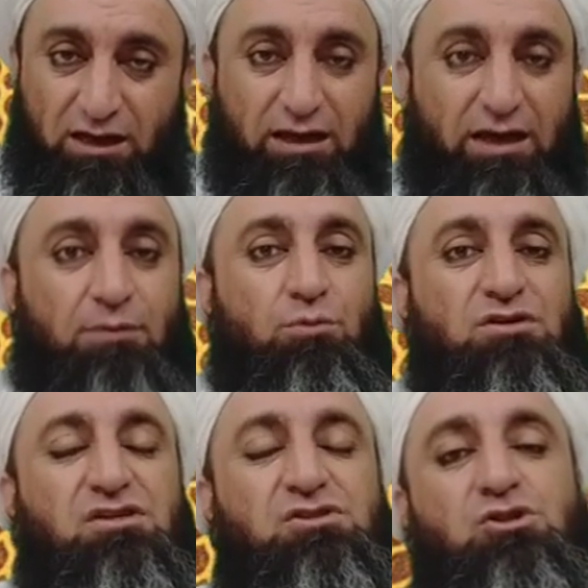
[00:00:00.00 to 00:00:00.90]
अल्लाह
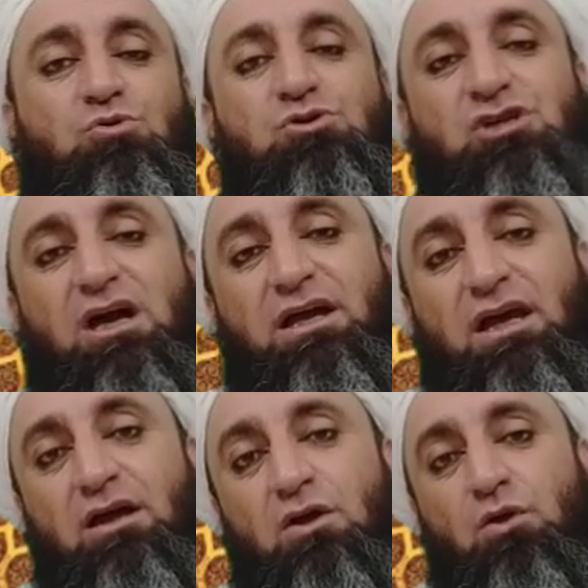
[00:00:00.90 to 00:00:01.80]
रब्ज़त जिसको
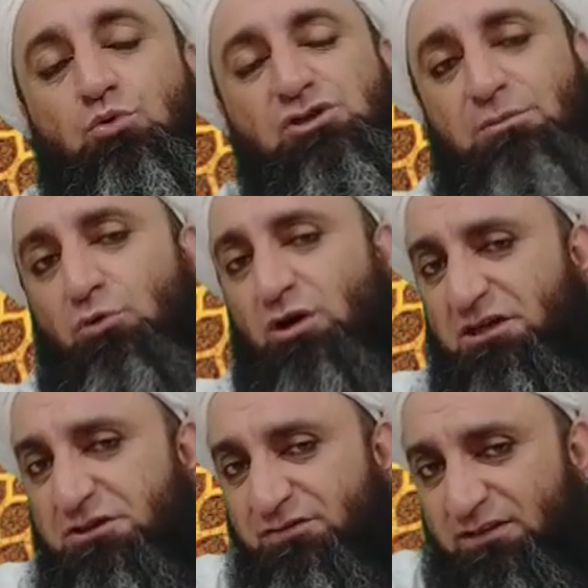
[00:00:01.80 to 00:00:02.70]
चाहे उसे
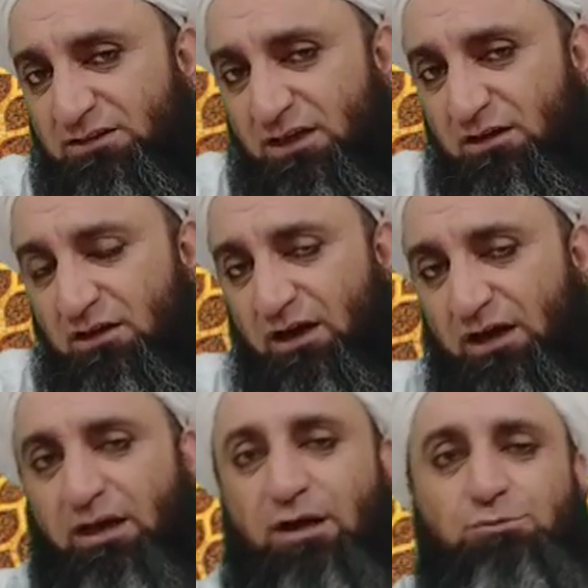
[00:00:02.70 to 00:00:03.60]
मुकाशिफ़ा दे
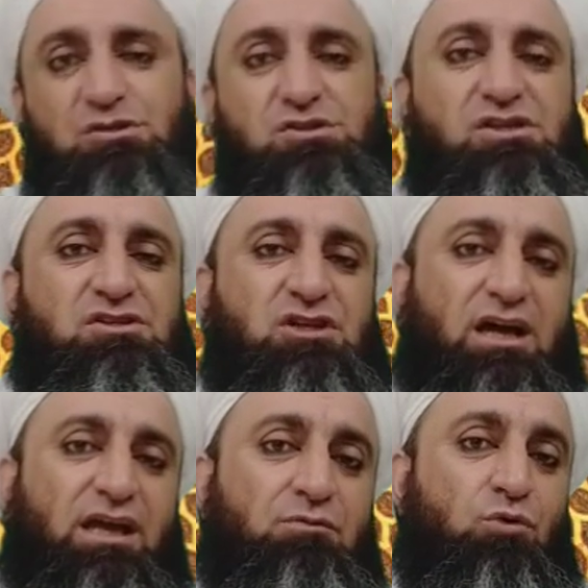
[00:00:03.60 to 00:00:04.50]
अल्लाह रब्ज़त जिसे
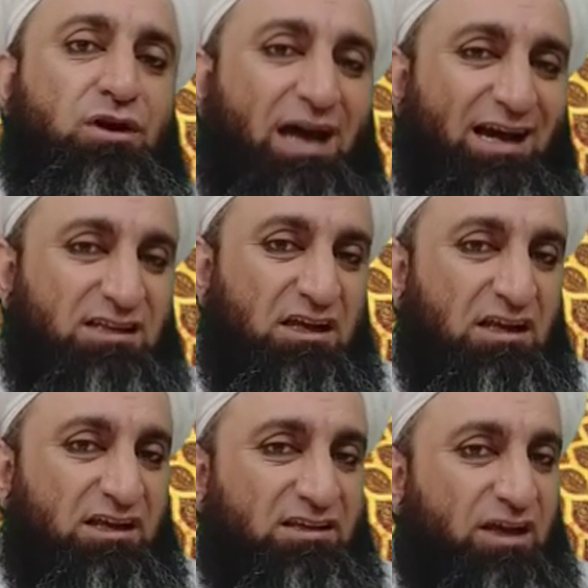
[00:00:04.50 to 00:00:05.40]
चाहे वो ना दे
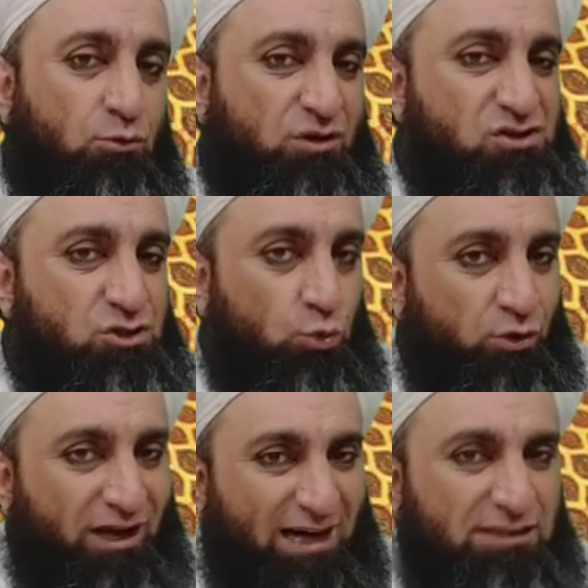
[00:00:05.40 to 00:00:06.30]
ये कोई
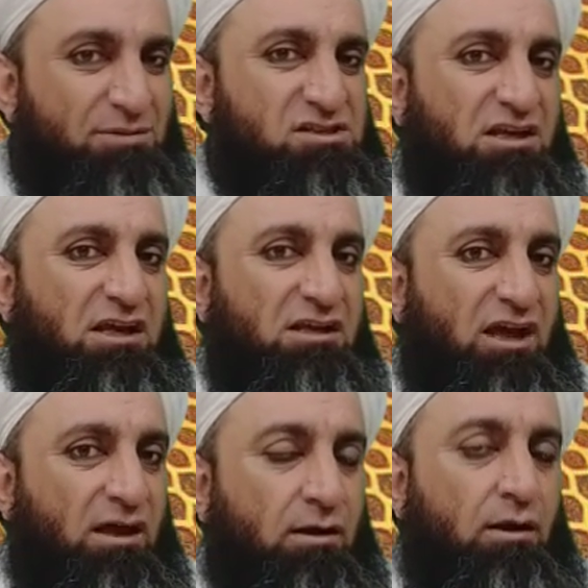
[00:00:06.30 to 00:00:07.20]
ज़रूरियात में से
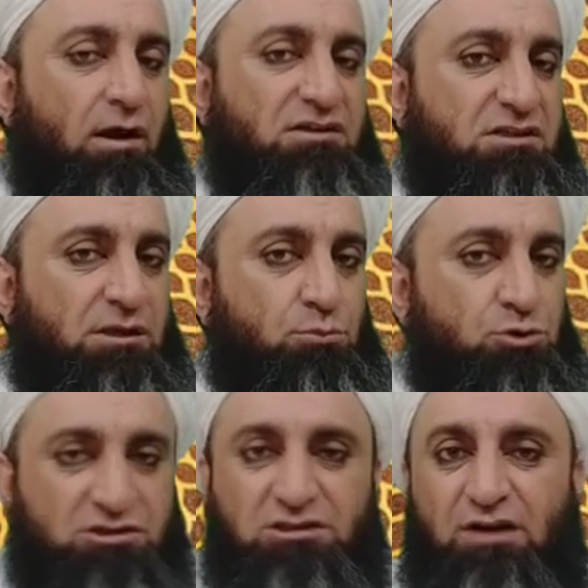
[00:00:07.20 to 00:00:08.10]
नहीं है हज़रत
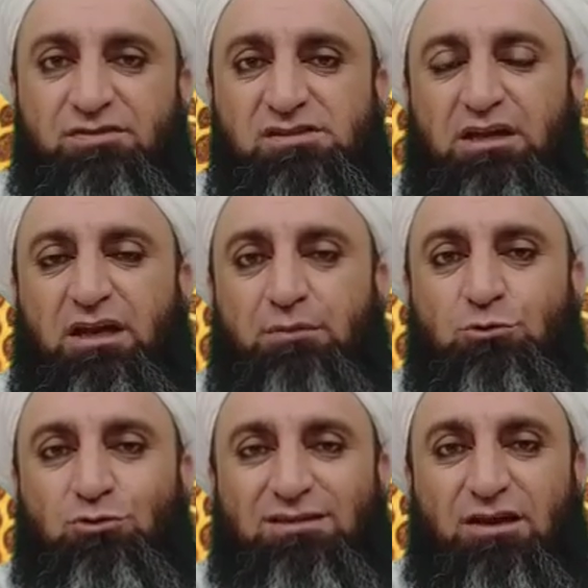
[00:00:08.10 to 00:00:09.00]
मुजदलफ़ानी
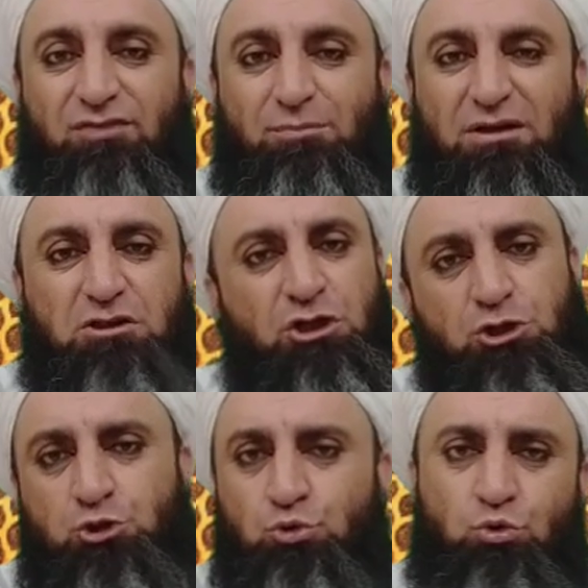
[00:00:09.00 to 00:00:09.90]
रहमत ला फरमाती
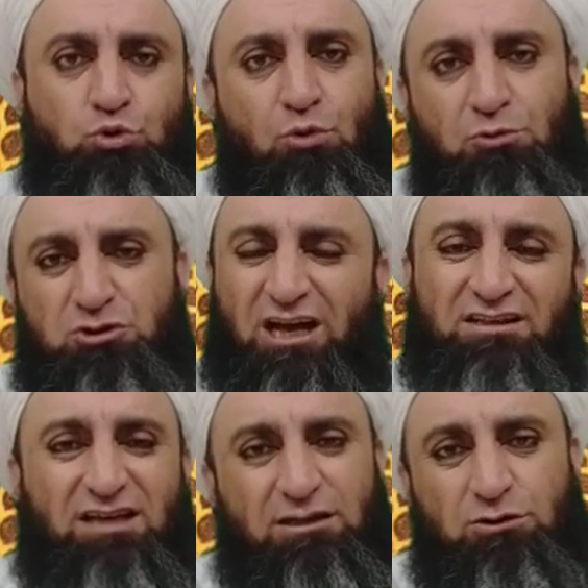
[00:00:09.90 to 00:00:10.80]
ये शहूद व
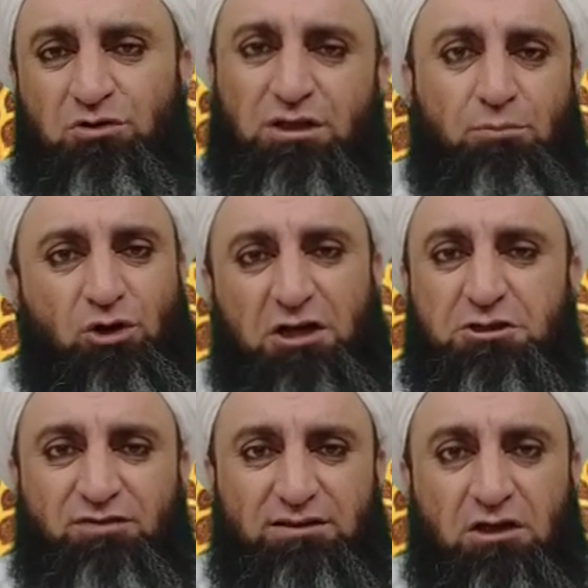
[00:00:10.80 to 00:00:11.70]
मुशाहदात और ये
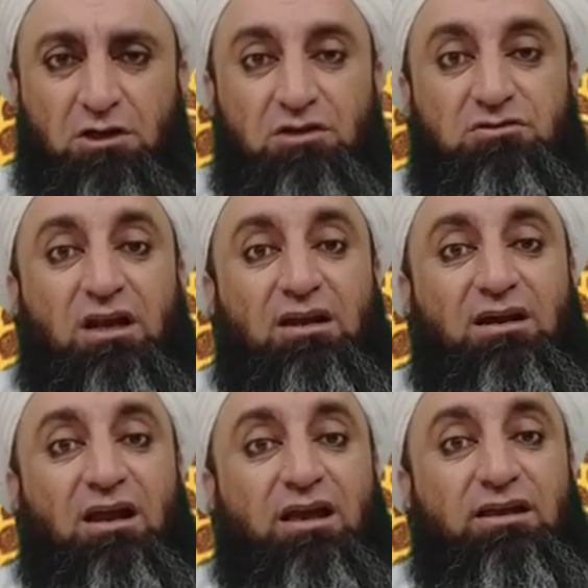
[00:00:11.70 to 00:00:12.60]
मुकाशिफ़ात
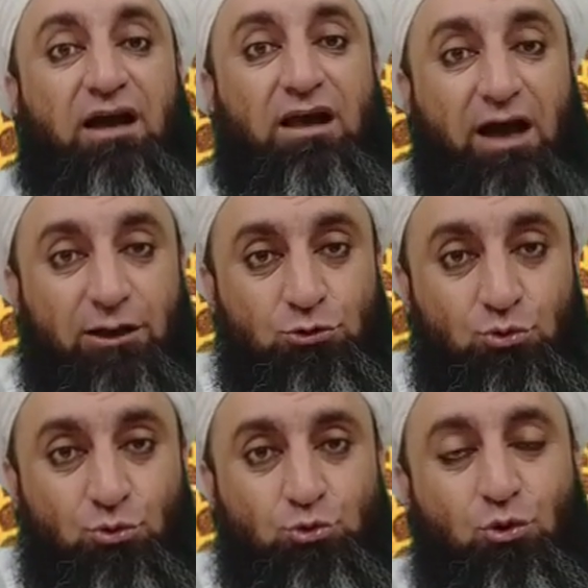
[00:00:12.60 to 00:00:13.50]
तिलकल ख़्यालात
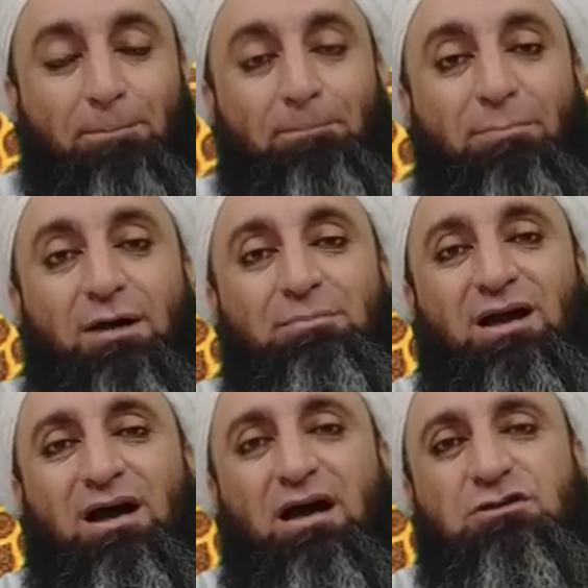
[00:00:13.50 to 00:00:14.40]
तुरबा
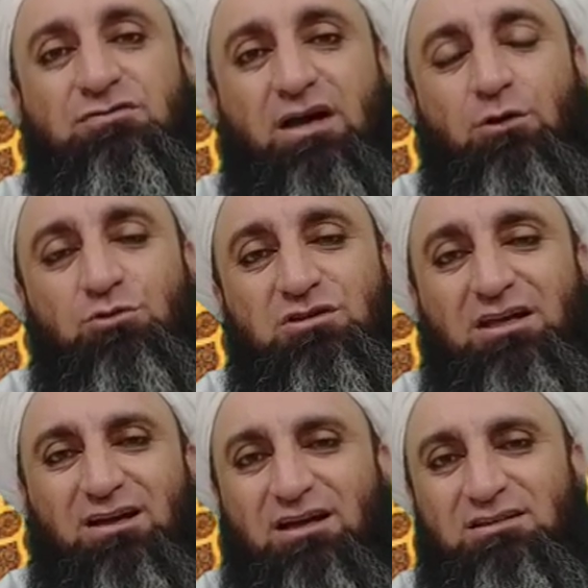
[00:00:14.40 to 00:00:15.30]
बिहा अतफ़ाल
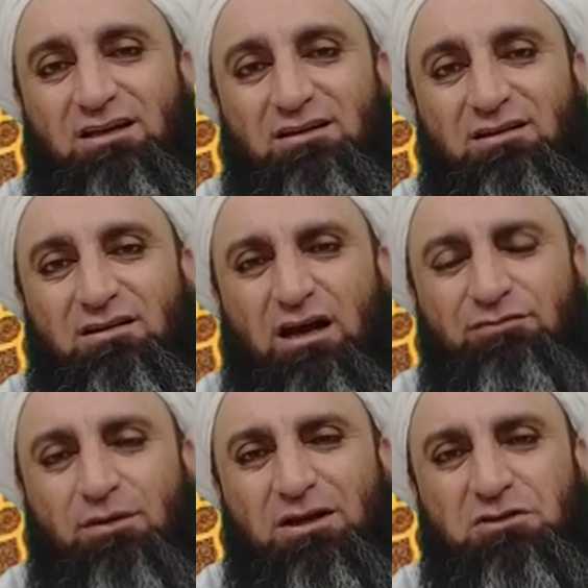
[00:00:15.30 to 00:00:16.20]
तरीक़तें
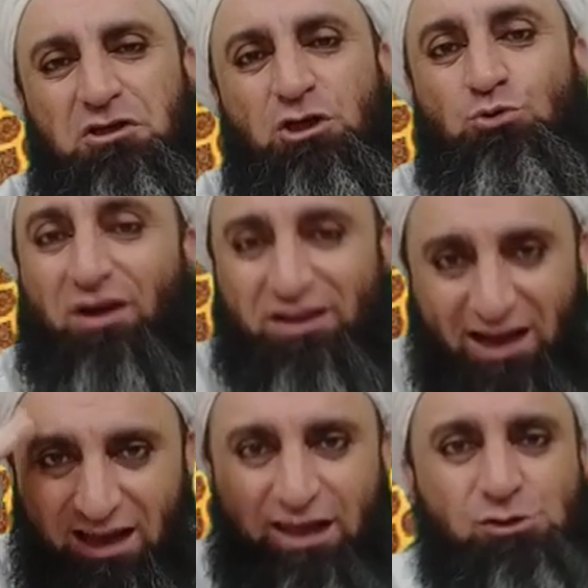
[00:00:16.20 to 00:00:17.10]
आप फरमाते ये तो
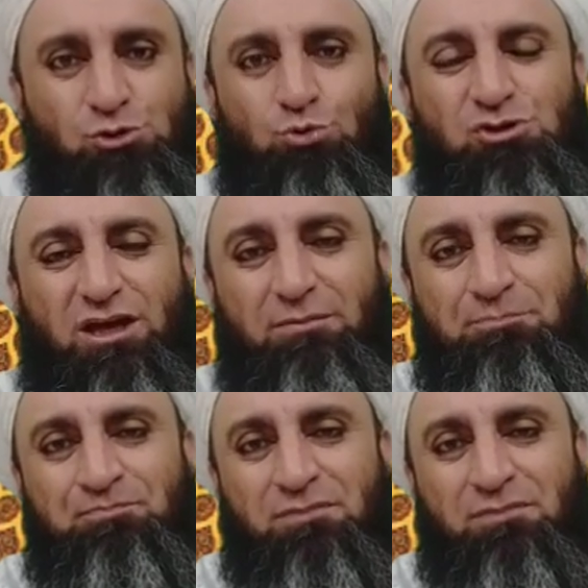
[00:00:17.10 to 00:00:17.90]
ख्याल है सोच है